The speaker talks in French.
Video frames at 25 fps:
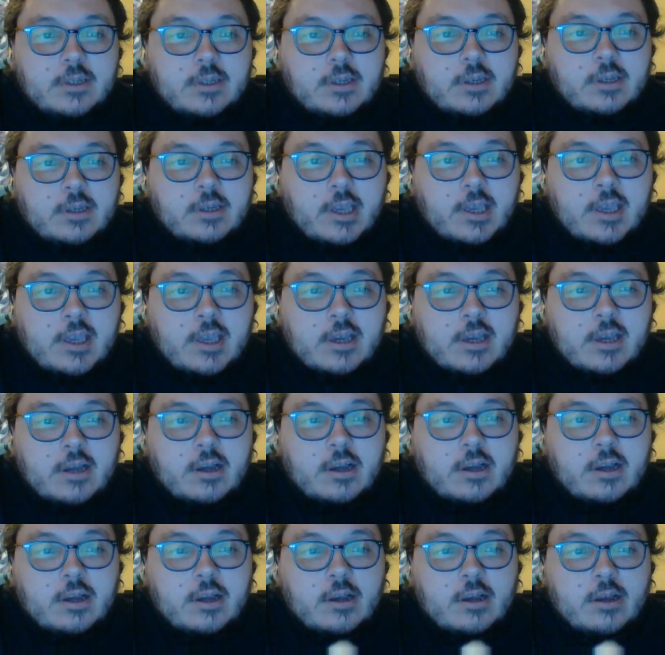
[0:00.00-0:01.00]
et
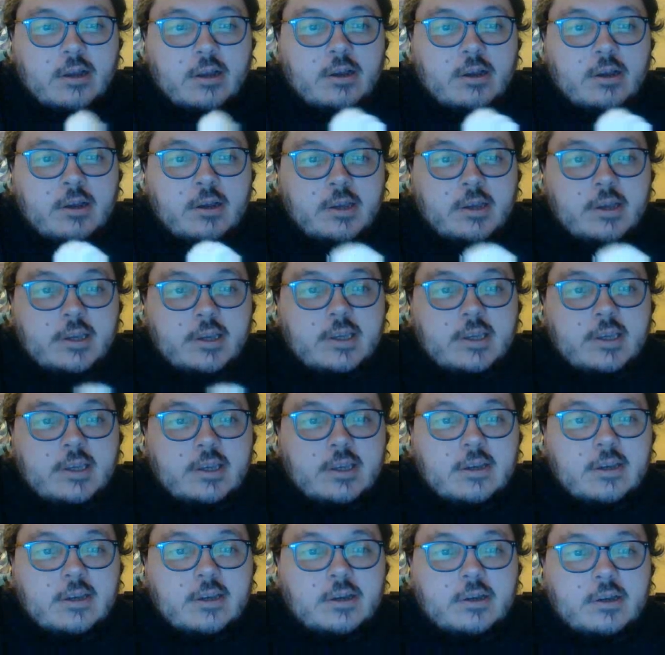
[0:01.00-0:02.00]

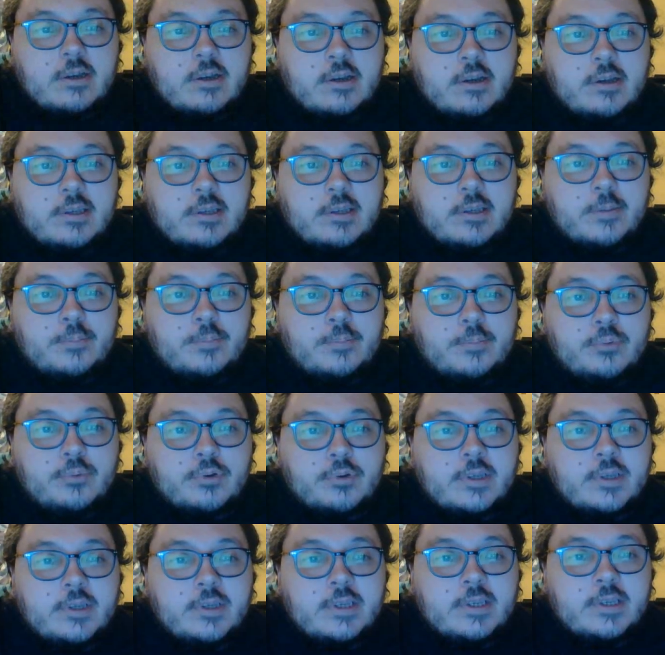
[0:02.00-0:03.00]
il n'y a
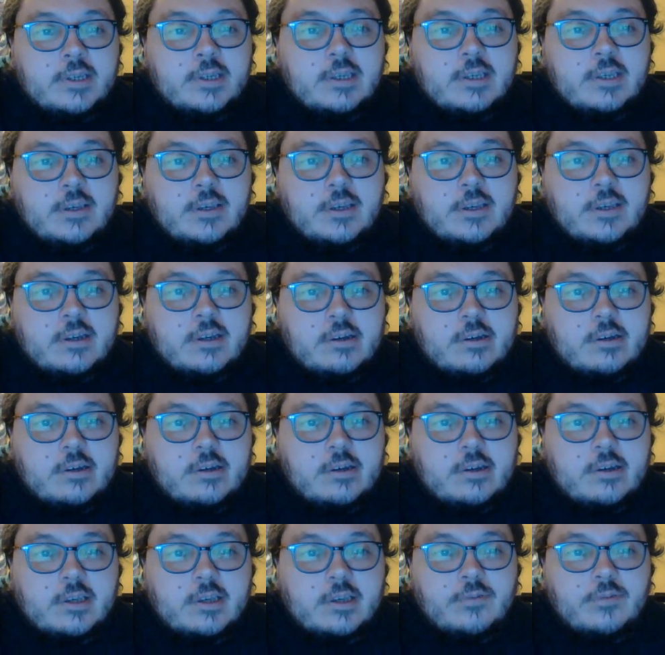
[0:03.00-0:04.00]
plus rien qui,
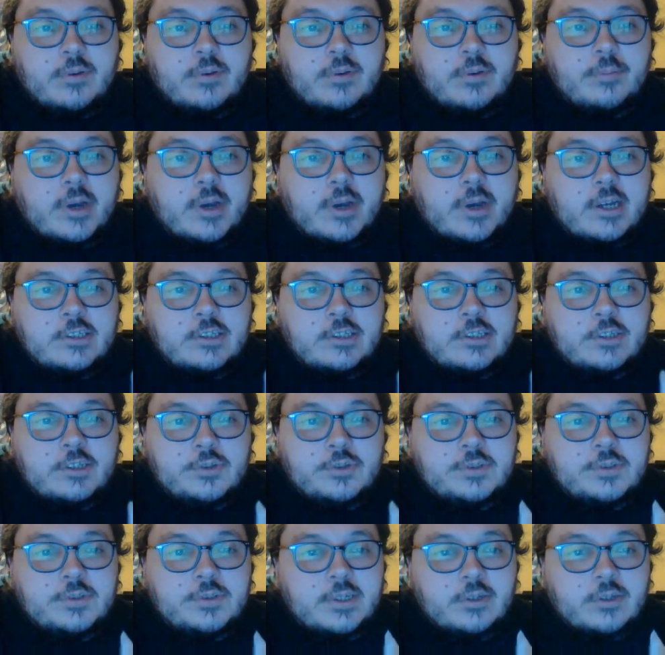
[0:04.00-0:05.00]
qui, fait barrage à
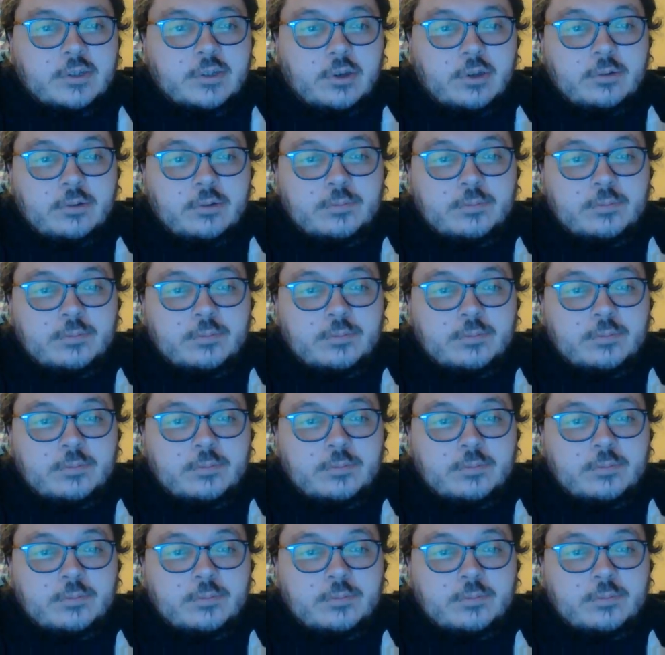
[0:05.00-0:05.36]
The Circle.